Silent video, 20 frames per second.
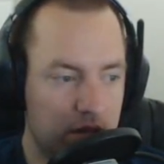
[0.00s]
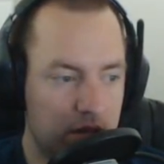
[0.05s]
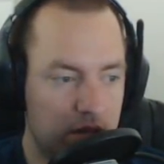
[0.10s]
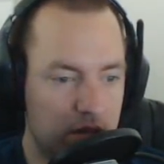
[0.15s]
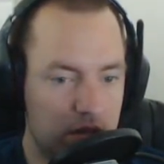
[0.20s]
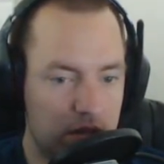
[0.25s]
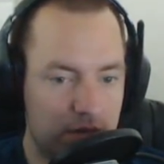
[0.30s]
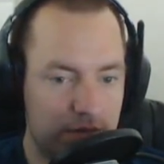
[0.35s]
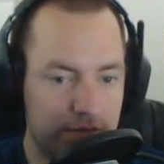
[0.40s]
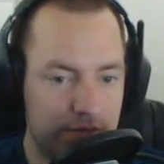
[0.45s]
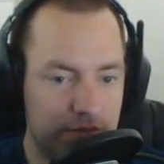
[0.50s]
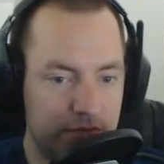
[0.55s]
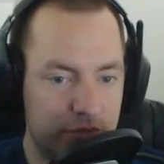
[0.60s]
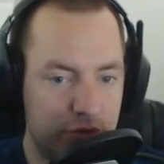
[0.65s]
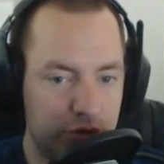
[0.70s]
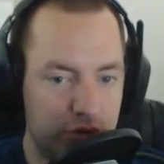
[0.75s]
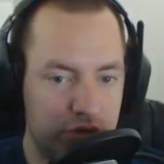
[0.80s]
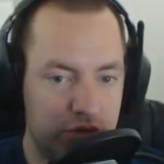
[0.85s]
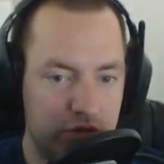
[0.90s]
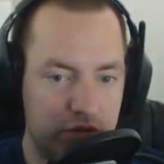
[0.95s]
Ähm,
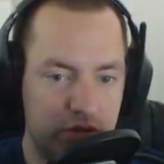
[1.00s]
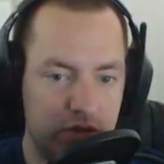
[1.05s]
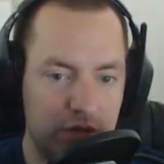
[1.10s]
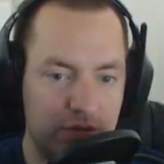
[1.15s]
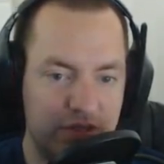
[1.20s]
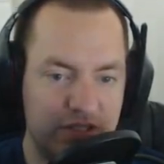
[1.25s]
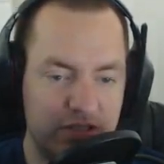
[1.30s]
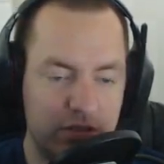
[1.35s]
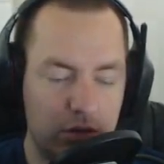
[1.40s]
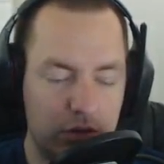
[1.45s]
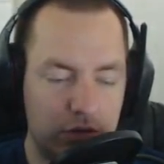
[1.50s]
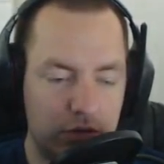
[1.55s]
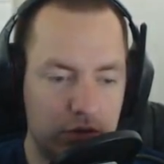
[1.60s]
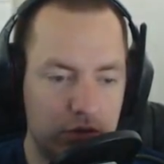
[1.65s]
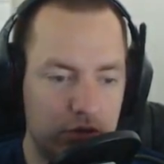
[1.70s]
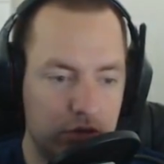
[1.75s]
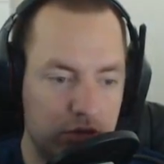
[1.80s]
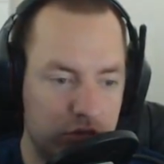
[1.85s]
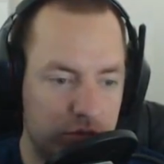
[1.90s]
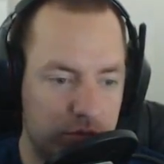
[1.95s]
würde ich sonst noch ein Wasser auffüllen,
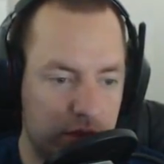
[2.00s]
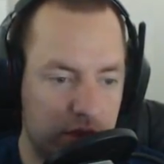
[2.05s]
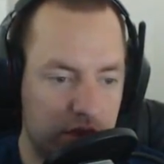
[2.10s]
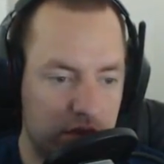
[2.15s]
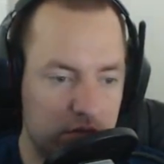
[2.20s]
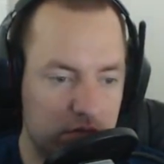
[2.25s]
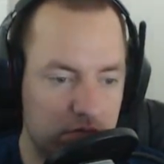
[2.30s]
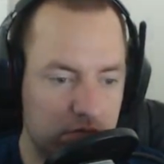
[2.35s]
sonst machen.